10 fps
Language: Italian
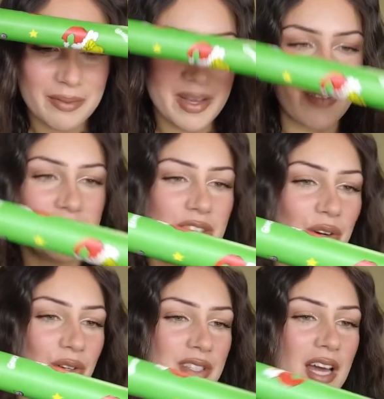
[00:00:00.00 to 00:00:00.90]

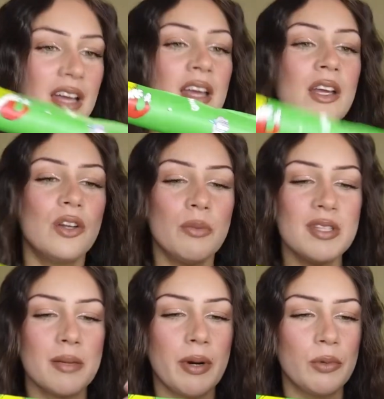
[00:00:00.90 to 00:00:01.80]
meravigliosa. Non mi
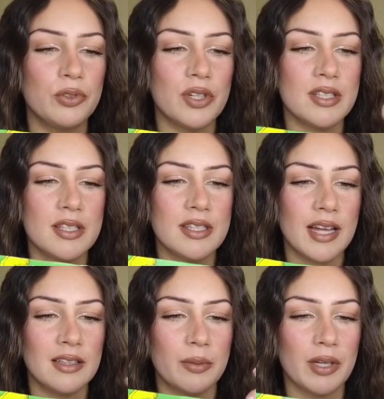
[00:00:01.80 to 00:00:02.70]
sembra molto
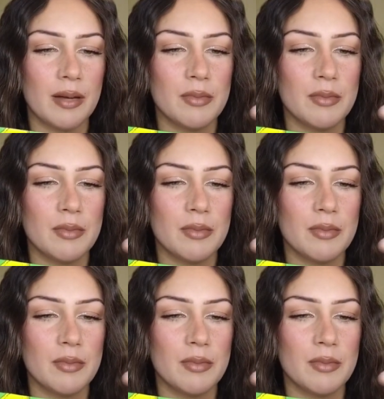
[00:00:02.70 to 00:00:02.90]
resistente perché